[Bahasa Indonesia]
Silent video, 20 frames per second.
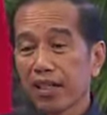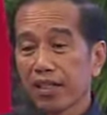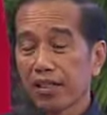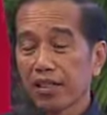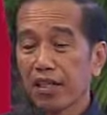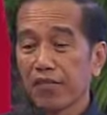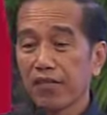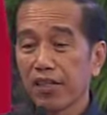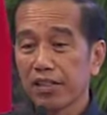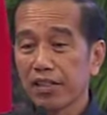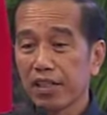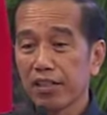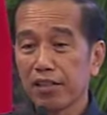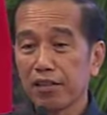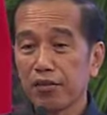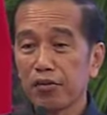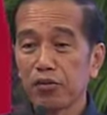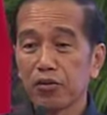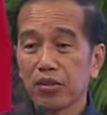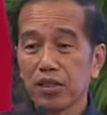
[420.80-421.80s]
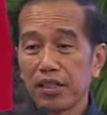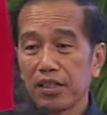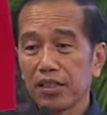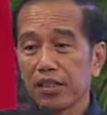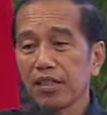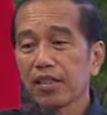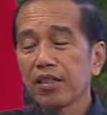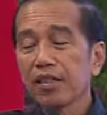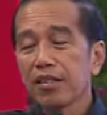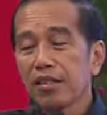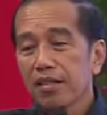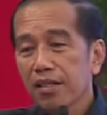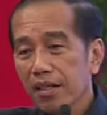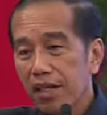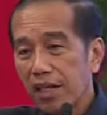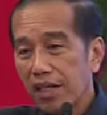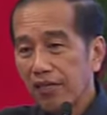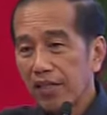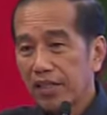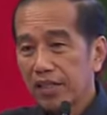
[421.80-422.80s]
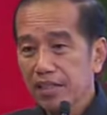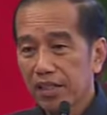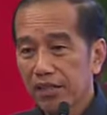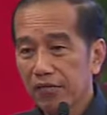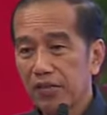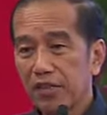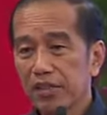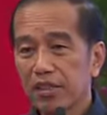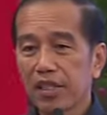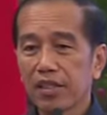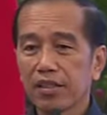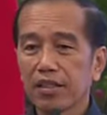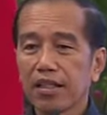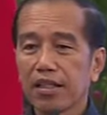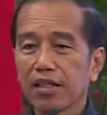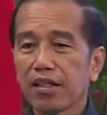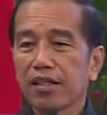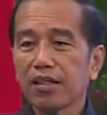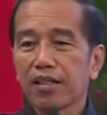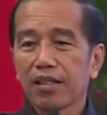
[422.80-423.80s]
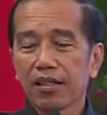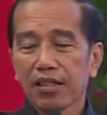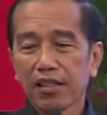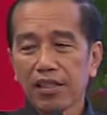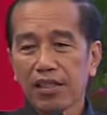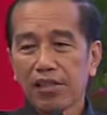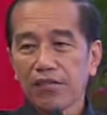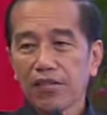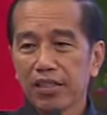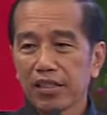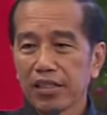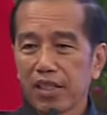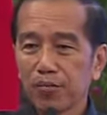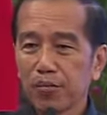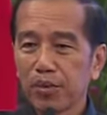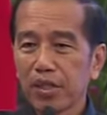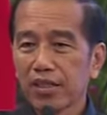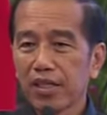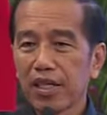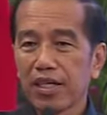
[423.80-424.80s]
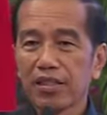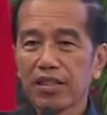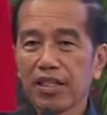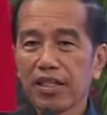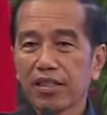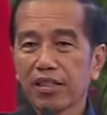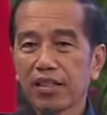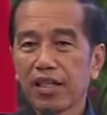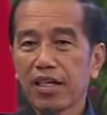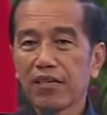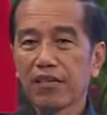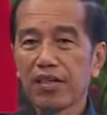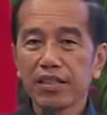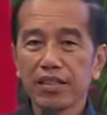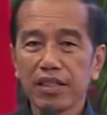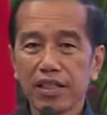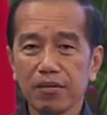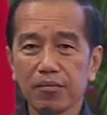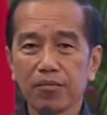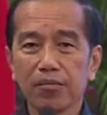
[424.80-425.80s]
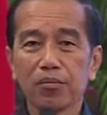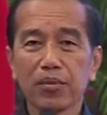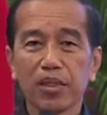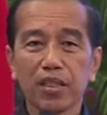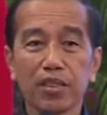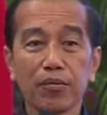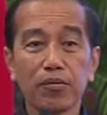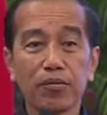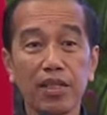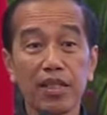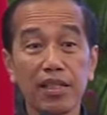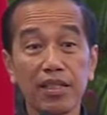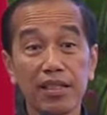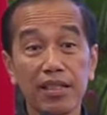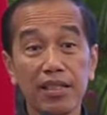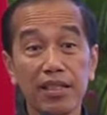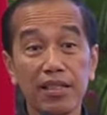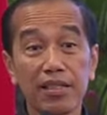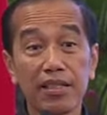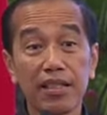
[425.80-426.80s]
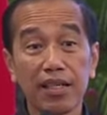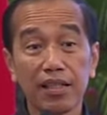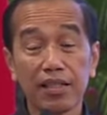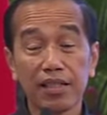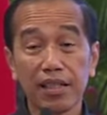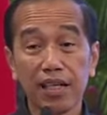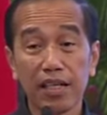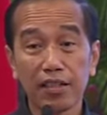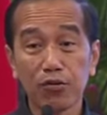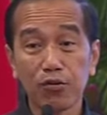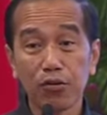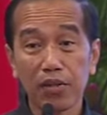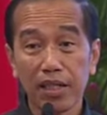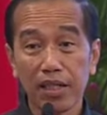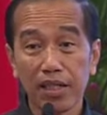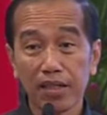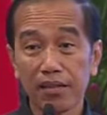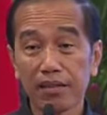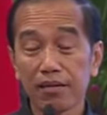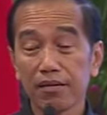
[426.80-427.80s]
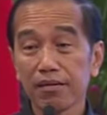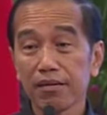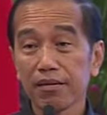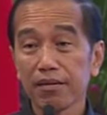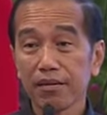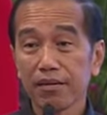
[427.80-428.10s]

dengan kawasan industri, kawasan wisata, kawasan pertanian, kawasan perkebunan tidak dilakukan.